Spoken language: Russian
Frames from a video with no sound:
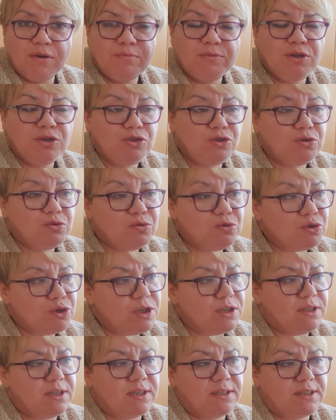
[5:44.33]
А мне еще
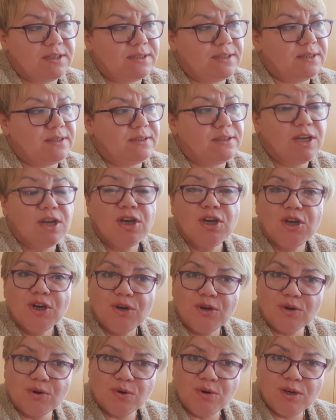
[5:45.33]
кушать надо сделать,
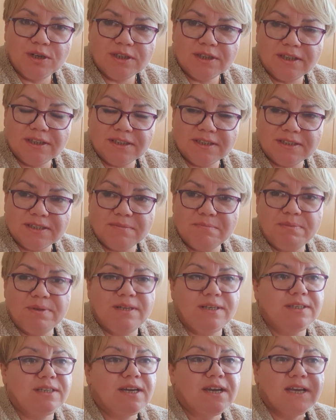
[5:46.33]
ролик надо
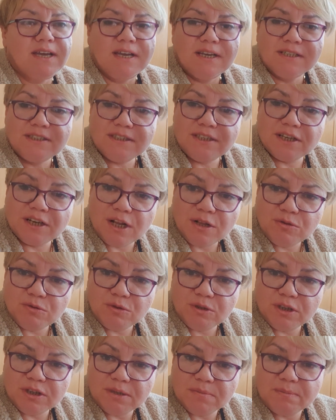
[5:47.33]
запилить, стиралку
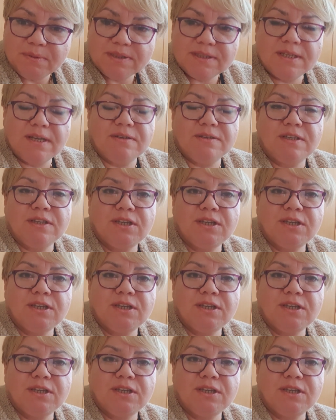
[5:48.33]
надо поставить.